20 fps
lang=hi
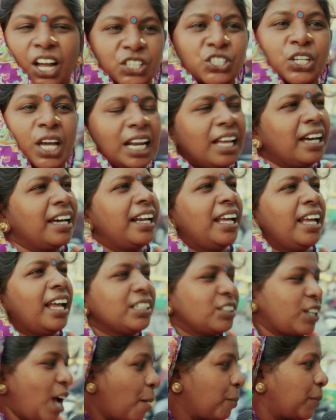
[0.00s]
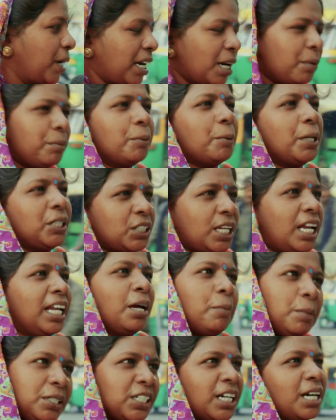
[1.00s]
अच्छा लग रहा है आज काम करने में भी अच्छा
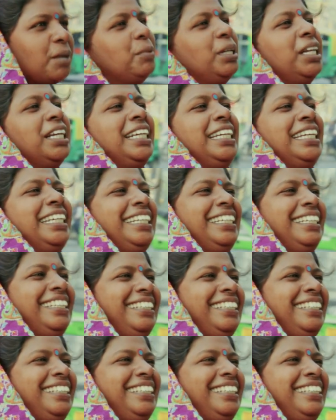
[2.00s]
लगा हमें जगह मिल रही है